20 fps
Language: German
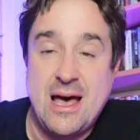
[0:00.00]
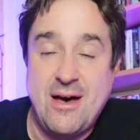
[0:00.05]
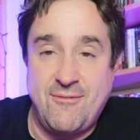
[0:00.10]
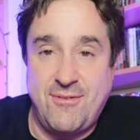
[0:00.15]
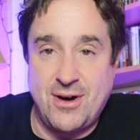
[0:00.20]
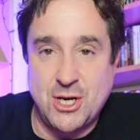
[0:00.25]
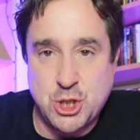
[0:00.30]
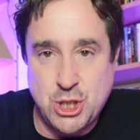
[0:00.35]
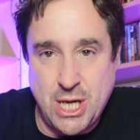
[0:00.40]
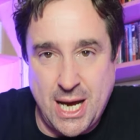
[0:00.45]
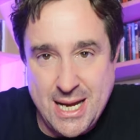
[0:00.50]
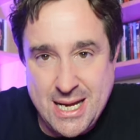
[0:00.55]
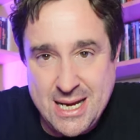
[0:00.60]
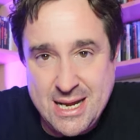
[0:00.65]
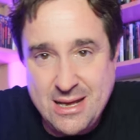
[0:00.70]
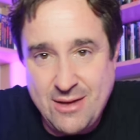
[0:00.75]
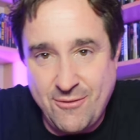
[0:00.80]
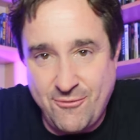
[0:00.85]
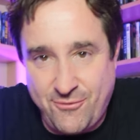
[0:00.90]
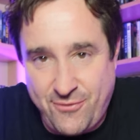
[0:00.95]

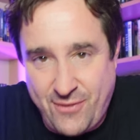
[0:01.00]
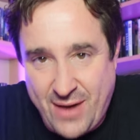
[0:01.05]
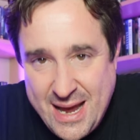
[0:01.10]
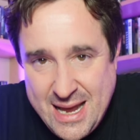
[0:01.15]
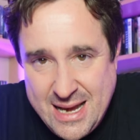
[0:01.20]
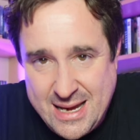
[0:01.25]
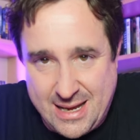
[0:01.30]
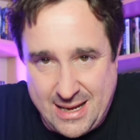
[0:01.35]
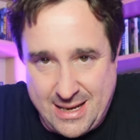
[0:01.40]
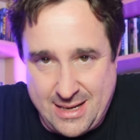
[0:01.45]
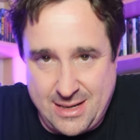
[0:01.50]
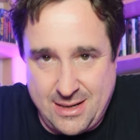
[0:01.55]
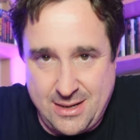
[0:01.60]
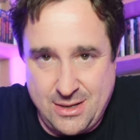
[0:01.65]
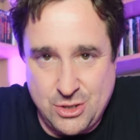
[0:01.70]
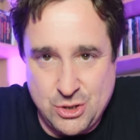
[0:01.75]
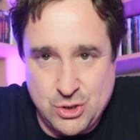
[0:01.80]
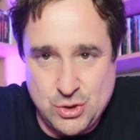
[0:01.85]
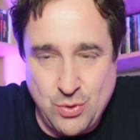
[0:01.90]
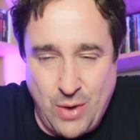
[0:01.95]
Wahrscheinlich, weil er
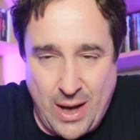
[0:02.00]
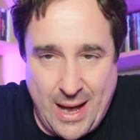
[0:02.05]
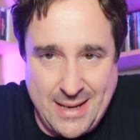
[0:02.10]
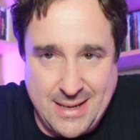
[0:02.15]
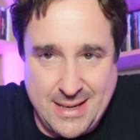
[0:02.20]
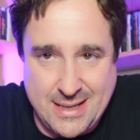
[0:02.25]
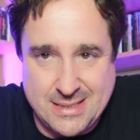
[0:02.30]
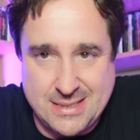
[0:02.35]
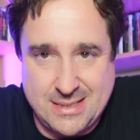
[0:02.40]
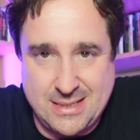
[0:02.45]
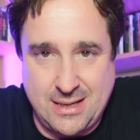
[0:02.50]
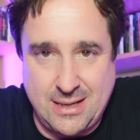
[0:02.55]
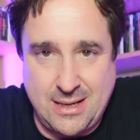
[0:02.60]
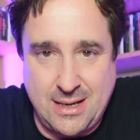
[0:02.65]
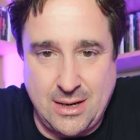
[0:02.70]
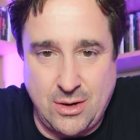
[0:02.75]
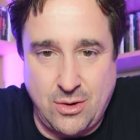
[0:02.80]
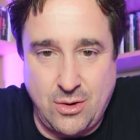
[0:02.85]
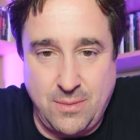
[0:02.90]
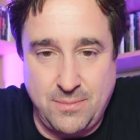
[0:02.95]
so anders
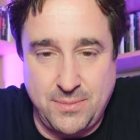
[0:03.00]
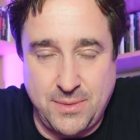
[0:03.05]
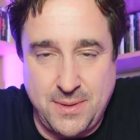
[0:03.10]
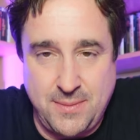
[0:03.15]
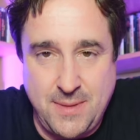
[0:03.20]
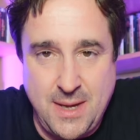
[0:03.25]
daherkommt.